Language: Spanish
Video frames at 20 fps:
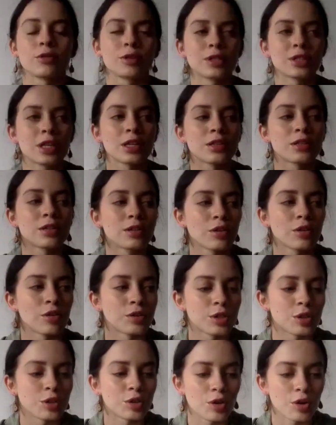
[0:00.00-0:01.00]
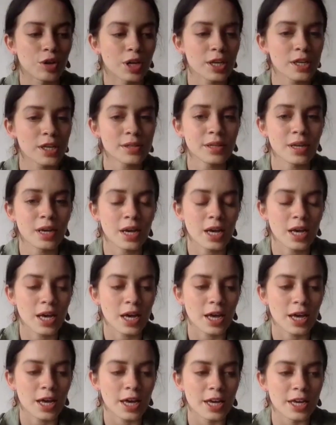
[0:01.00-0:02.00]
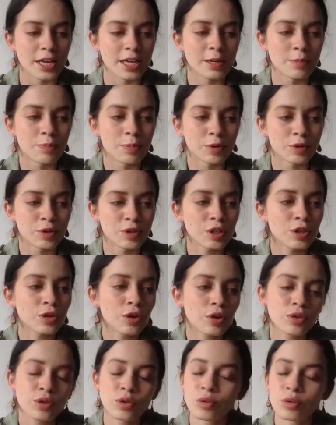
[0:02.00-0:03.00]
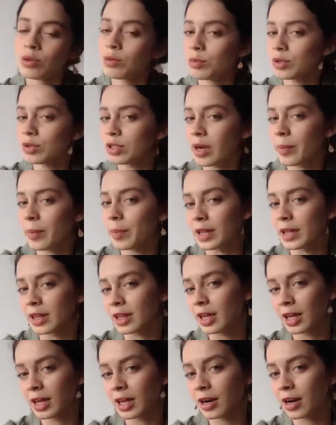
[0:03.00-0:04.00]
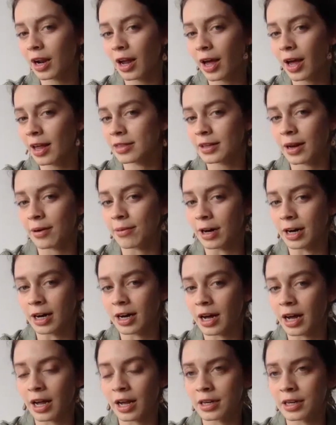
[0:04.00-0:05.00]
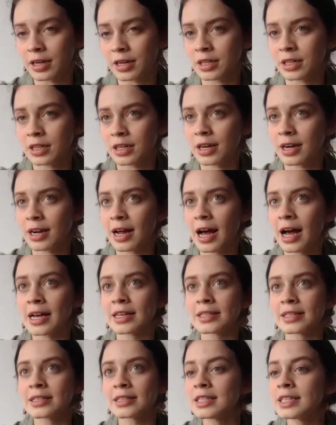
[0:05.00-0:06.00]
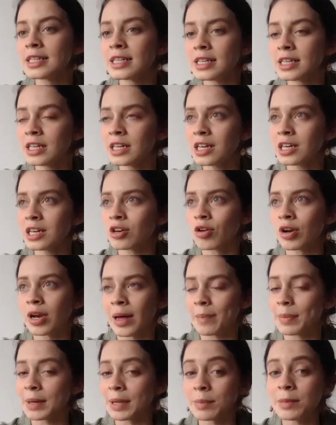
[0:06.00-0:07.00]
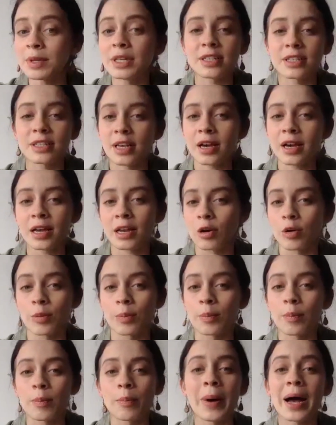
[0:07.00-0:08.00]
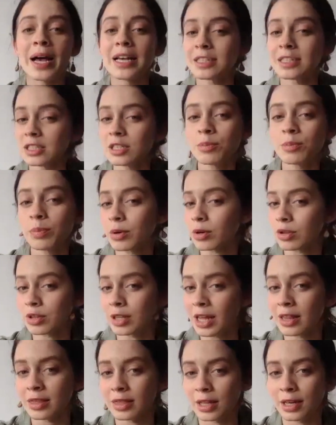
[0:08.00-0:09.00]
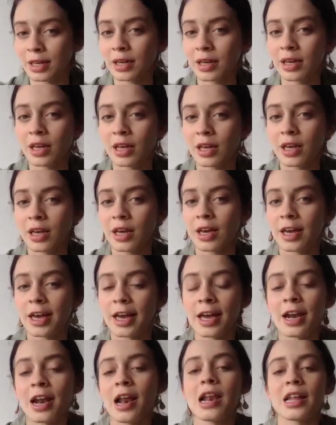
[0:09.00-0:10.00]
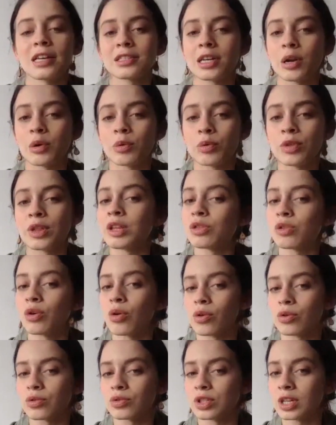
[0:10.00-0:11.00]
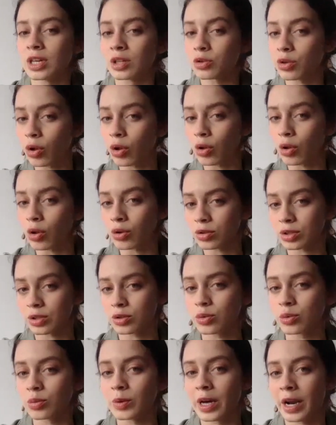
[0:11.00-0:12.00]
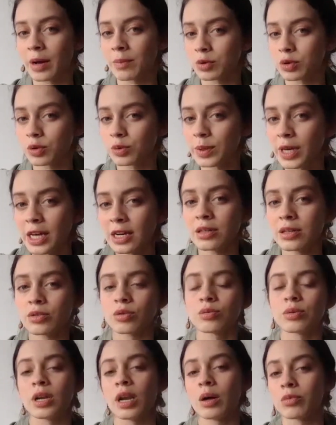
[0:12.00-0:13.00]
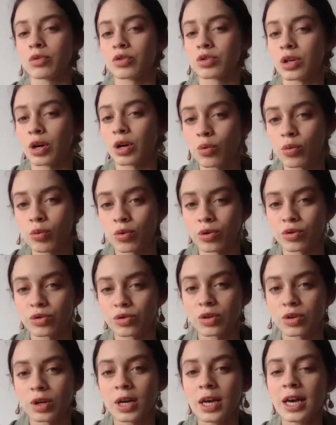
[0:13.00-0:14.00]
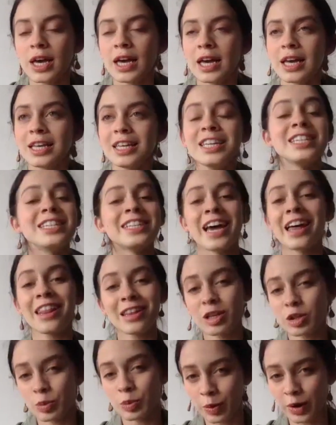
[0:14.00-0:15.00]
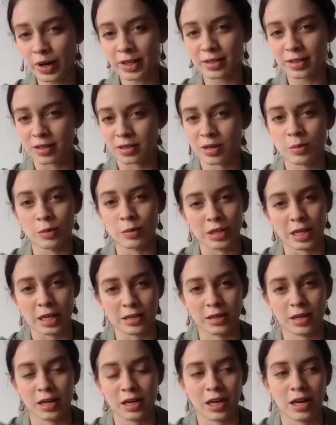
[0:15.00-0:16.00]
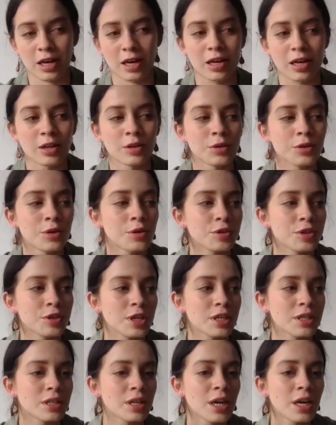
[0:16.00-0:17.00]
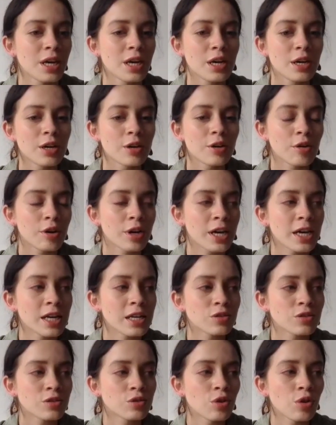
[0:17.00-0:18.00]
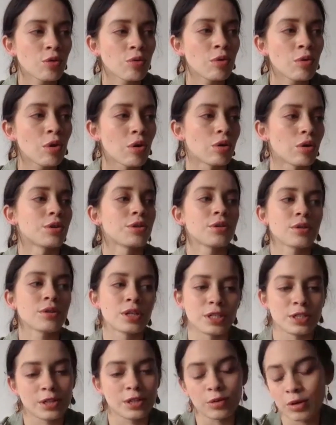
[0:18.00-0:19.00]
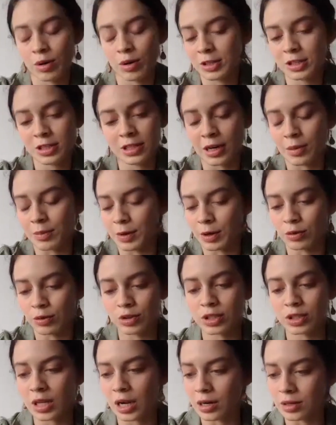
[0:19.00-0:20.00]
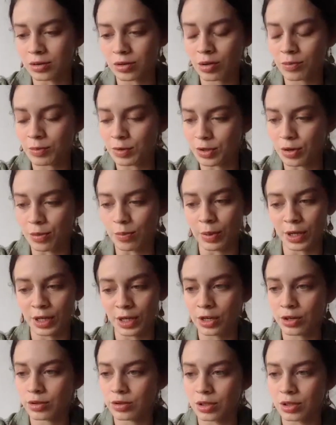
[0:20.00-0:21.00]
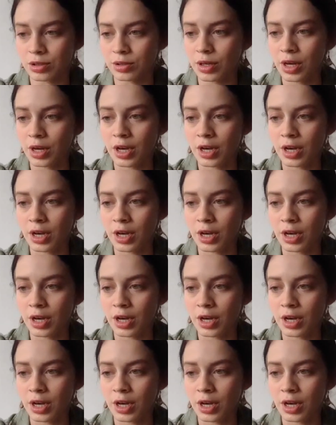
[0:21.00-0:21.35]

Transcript: estas condiciones. Y pues sí, todos tuvimos que aprender a trabajar así, con la premisa que lo más importante era la salud de todos y que todos estuviéramos bien y estuviéramos seguros. Y ya después hacemos la serie. Entonces, creo que es todo un logro y seguramente si le preguntas al resto de mis compañeros es